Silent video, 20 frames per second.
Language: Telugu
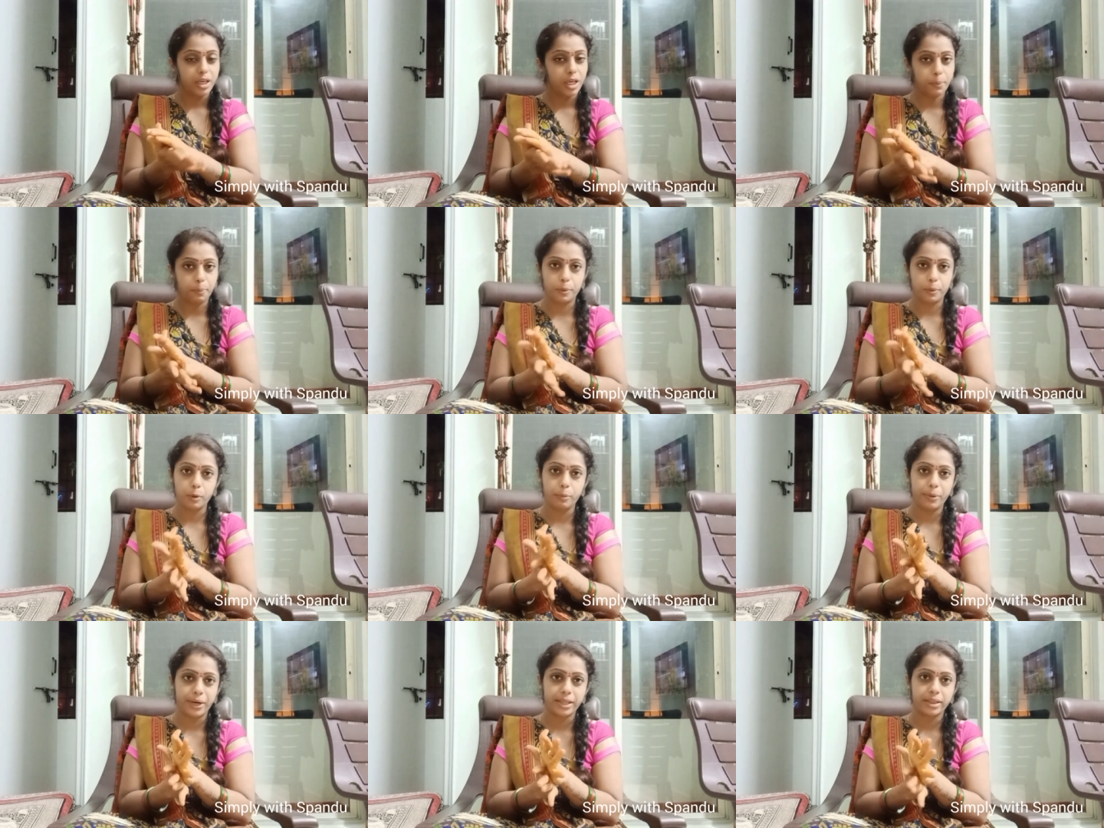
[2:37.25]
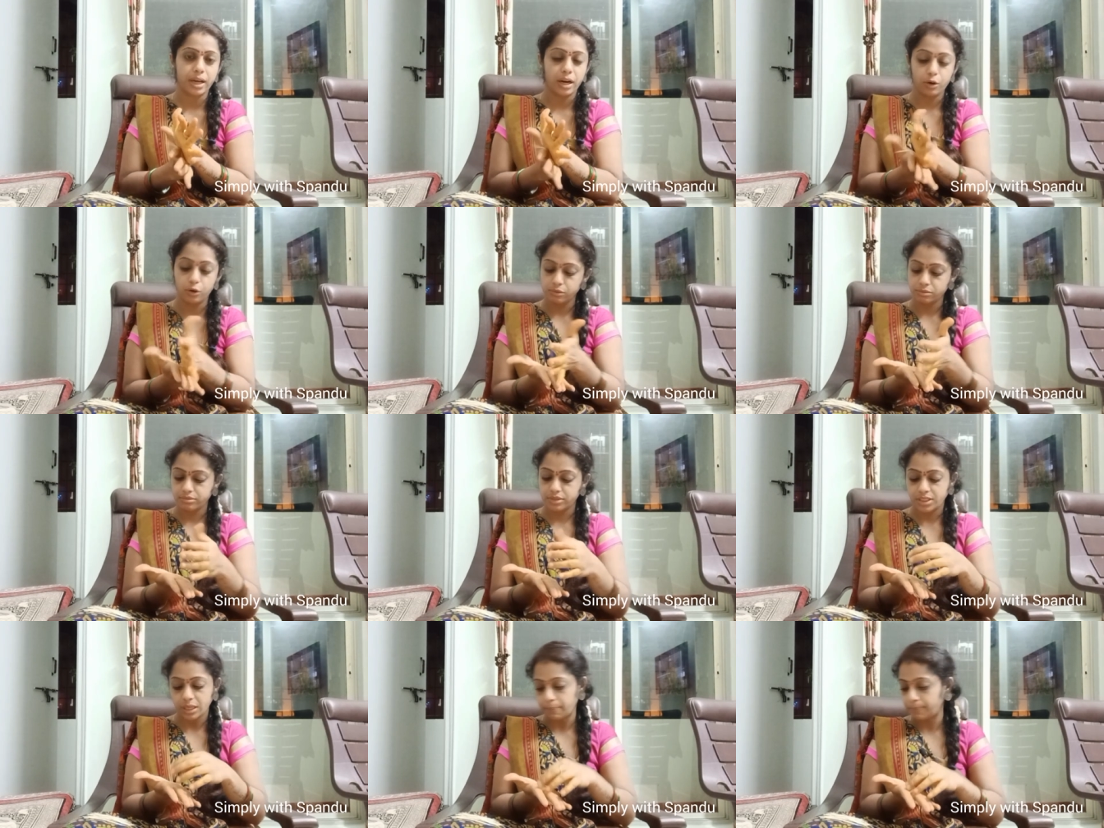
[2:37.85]
ఎప్పుడు పెడతానో
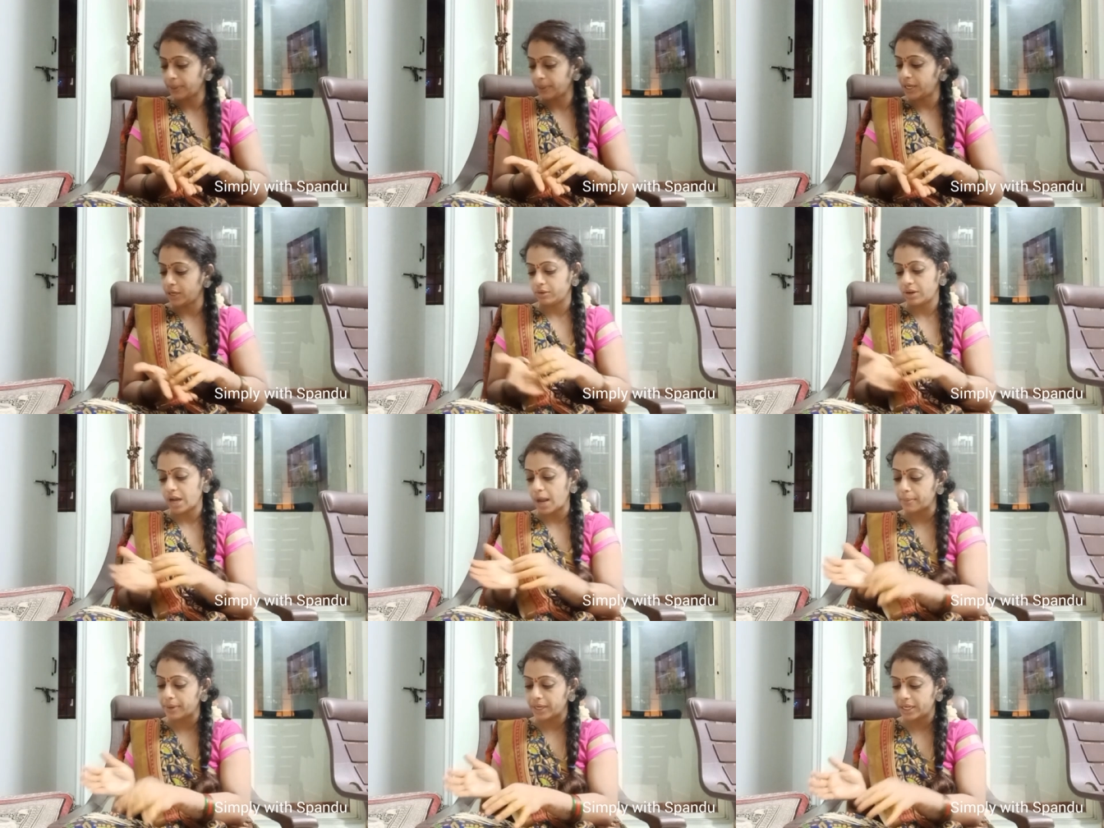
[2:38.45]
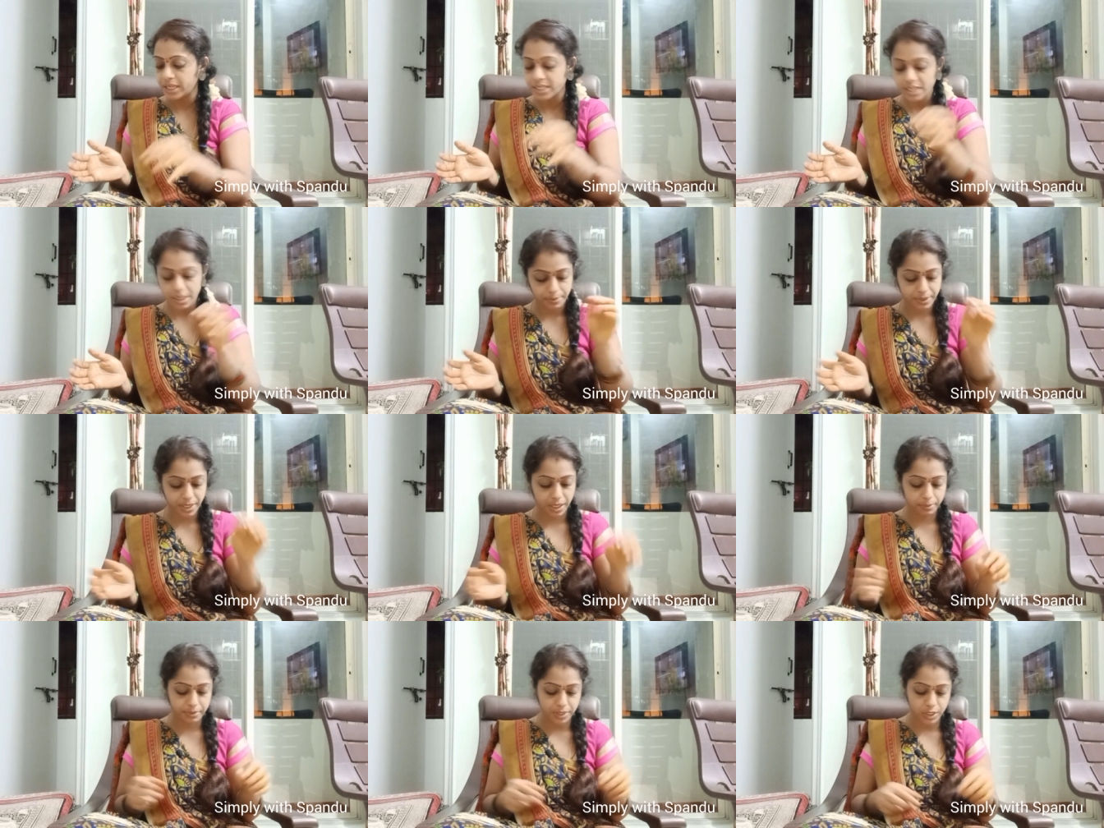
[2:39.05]
చెప్పలేను కాబట్టి
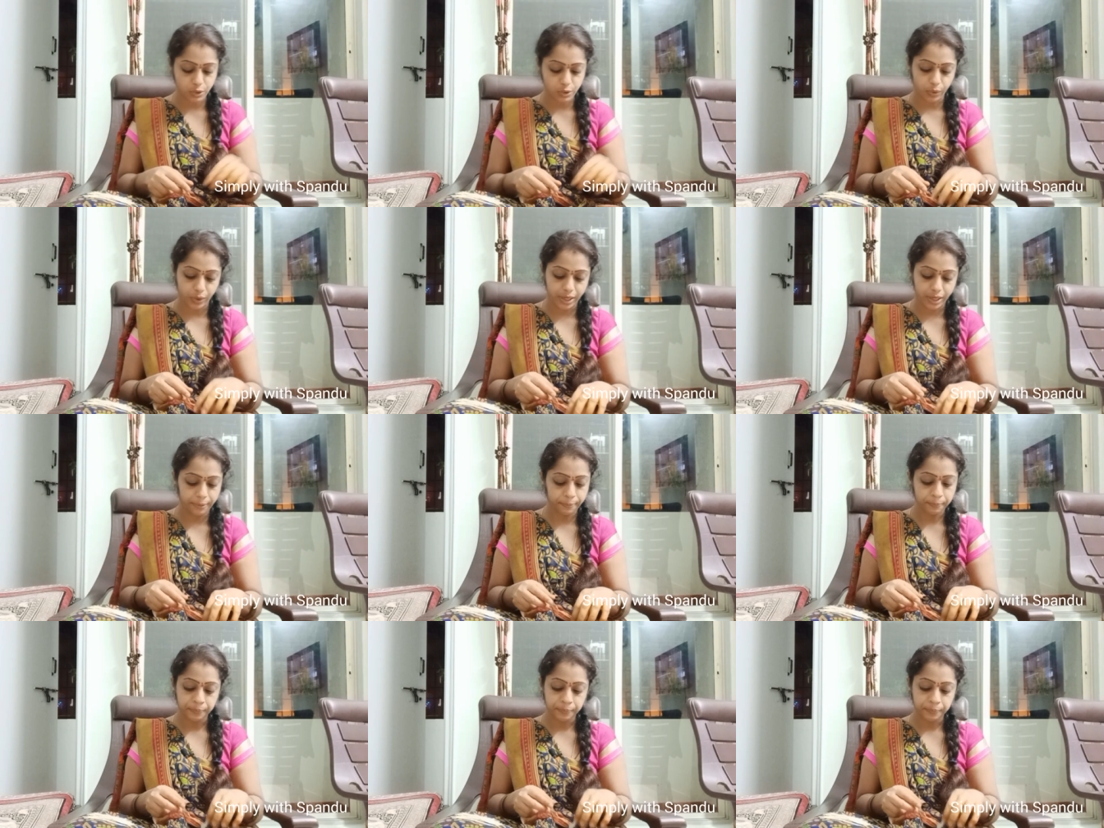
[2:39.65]
సబ్స్క్రైబ్ చేసుకోండి